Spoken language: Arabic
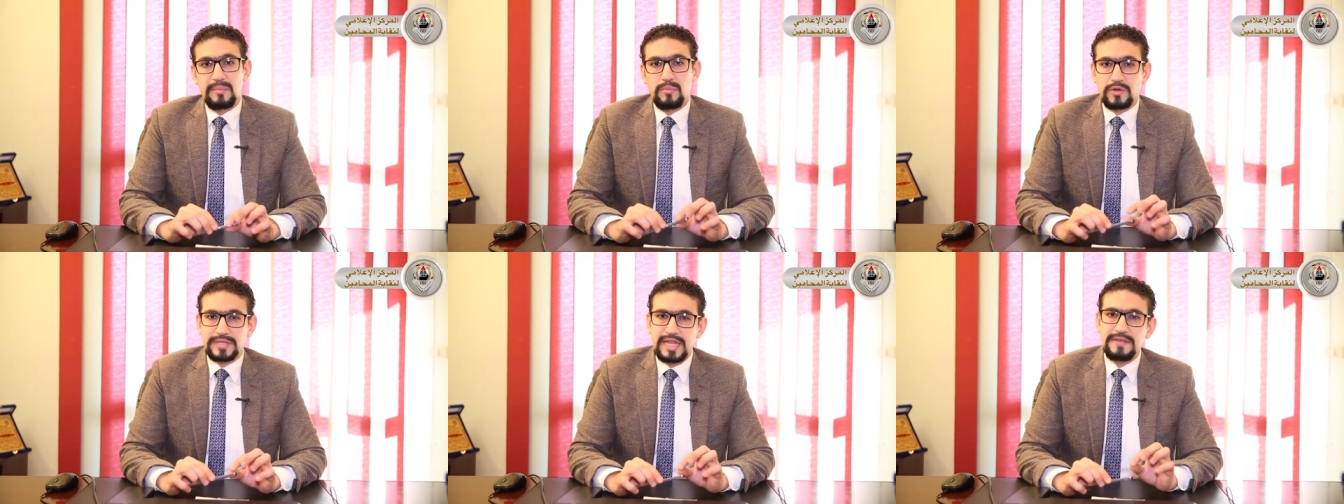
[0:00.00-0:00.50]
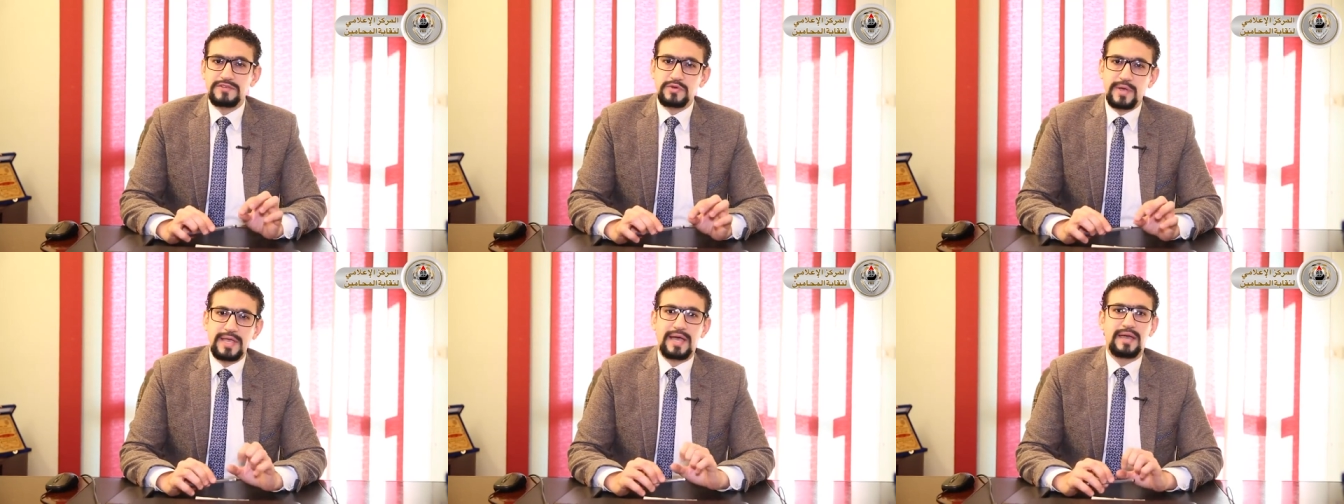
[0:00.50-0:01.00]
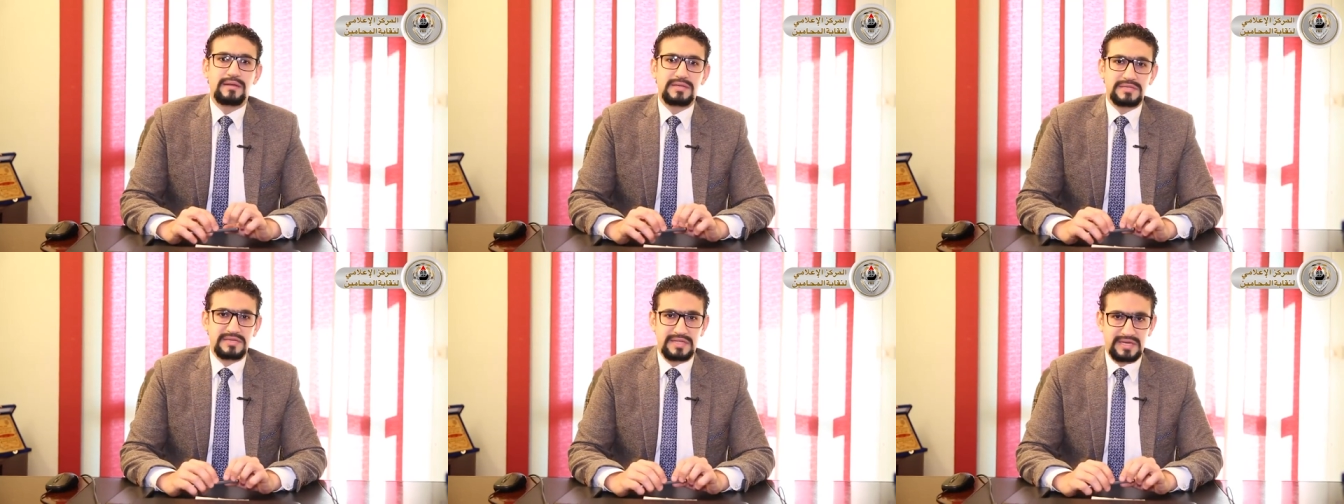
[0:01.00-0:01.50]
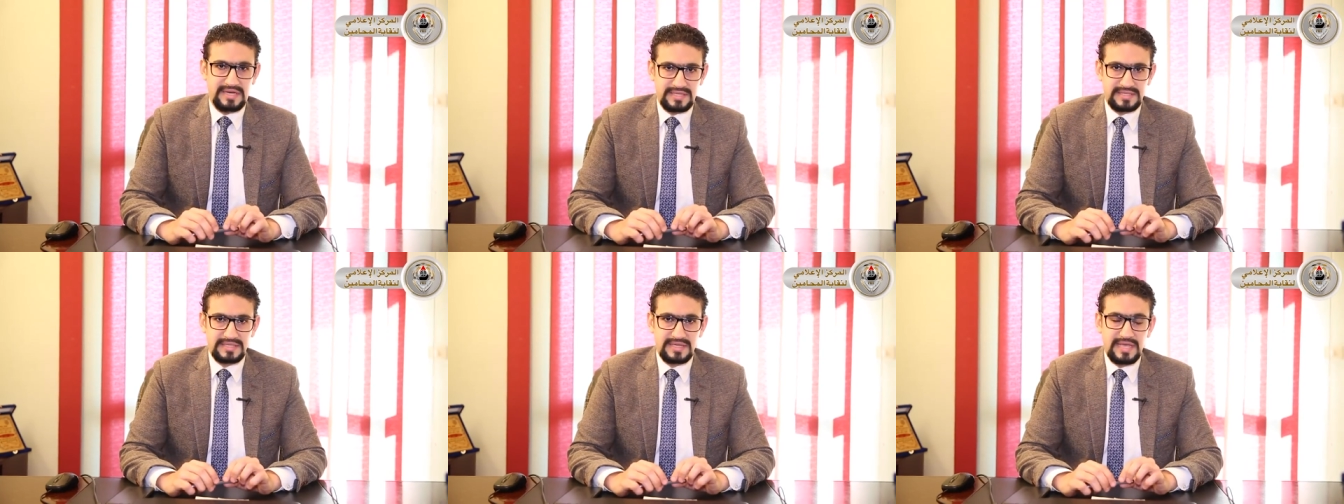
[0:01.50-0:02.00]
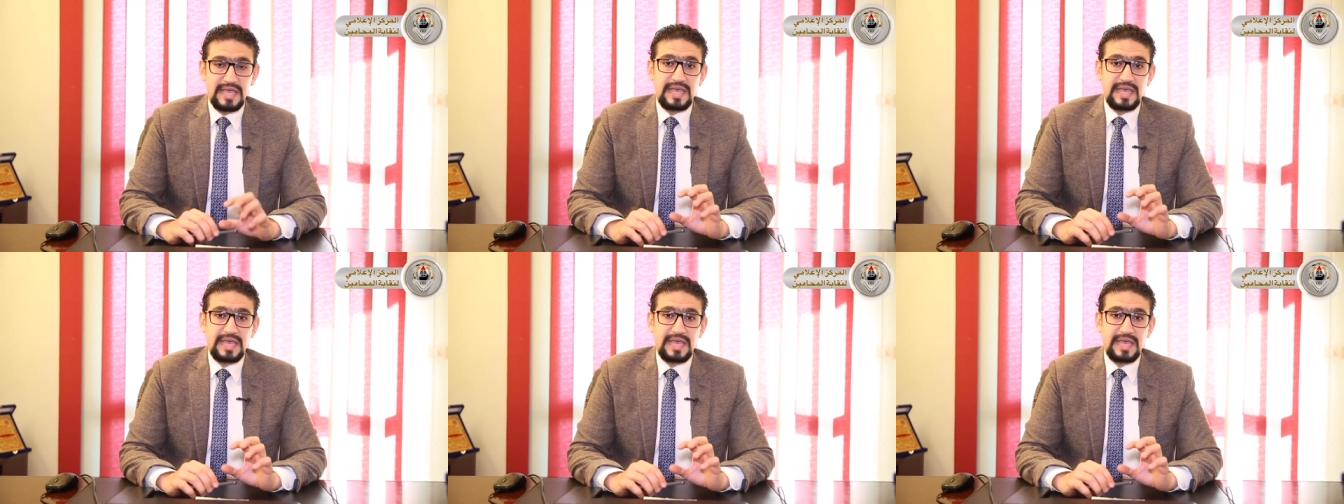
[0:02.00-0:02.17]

مختلف شويه عن نظره الناس